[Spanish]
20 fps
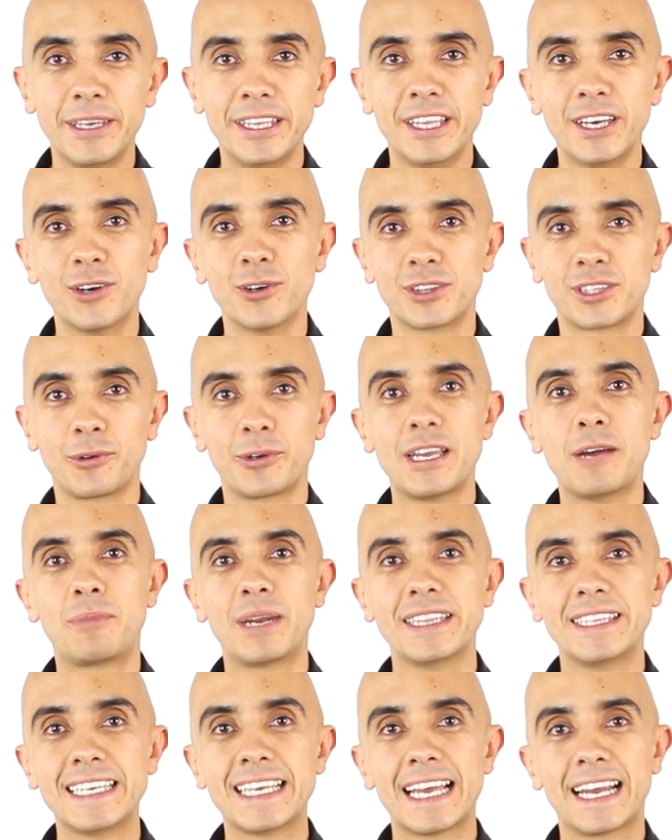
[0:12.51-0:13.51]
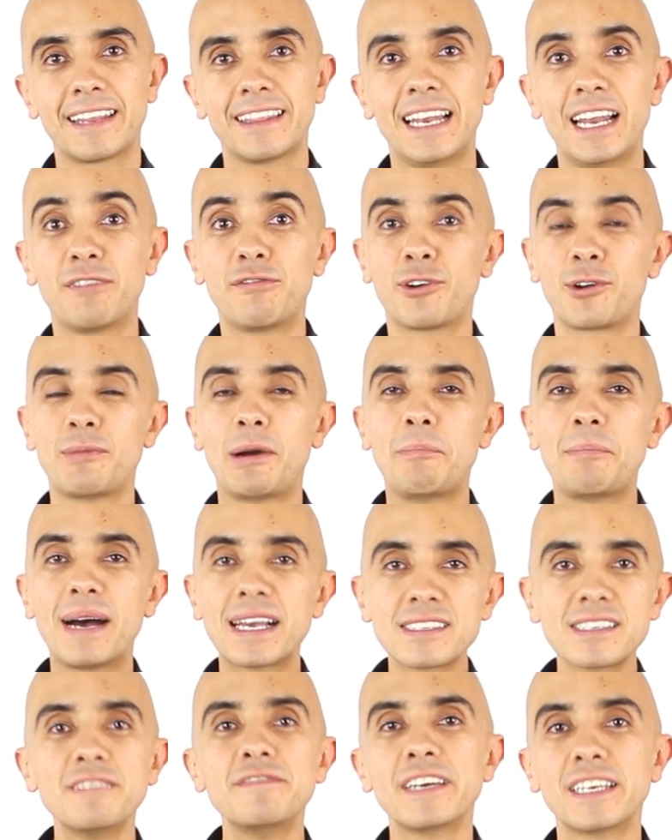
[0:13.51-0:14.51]
video te voy a platicar de la forma
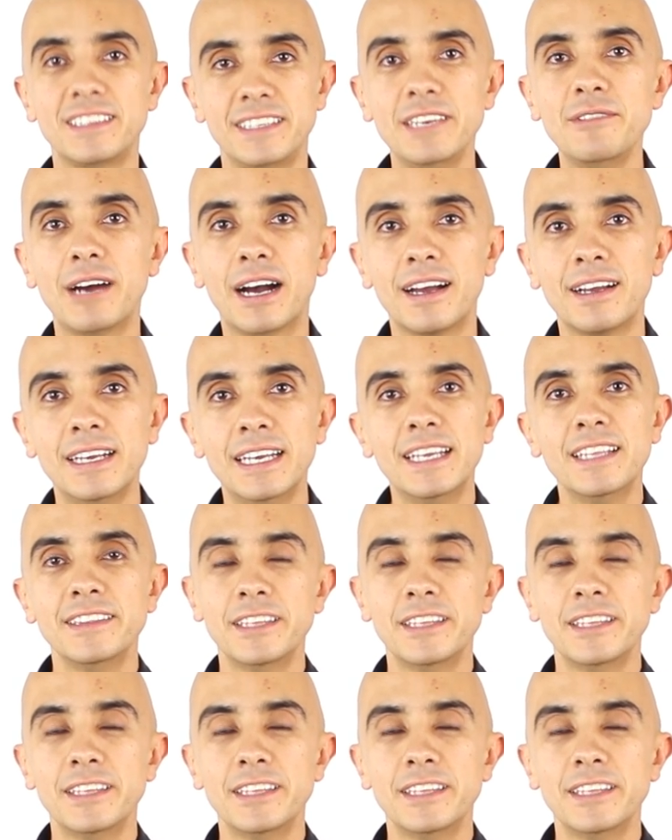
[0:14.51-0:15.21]
más efectiva